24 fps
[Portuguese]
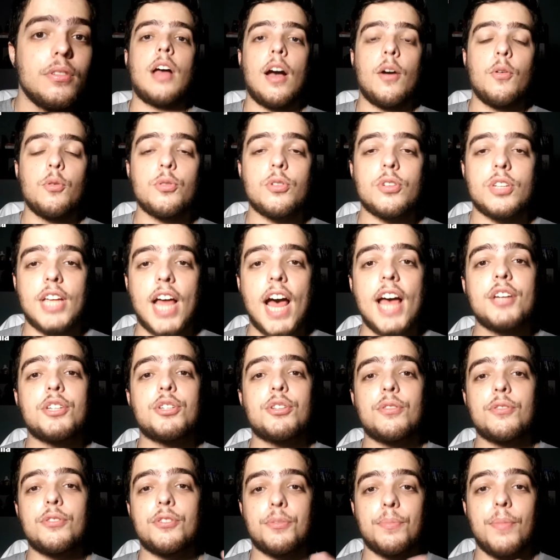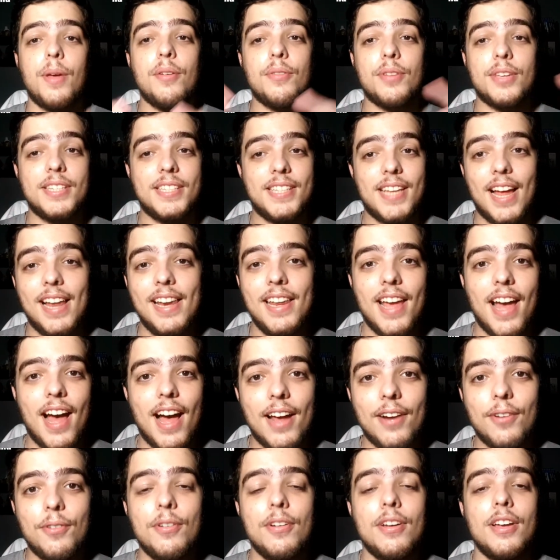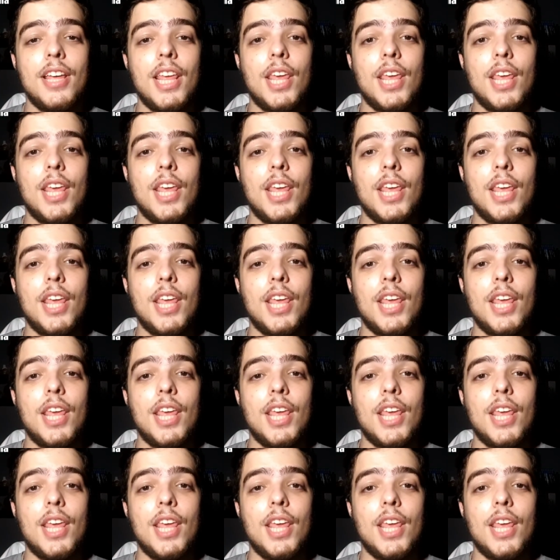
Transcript: os astros meio que se alinharam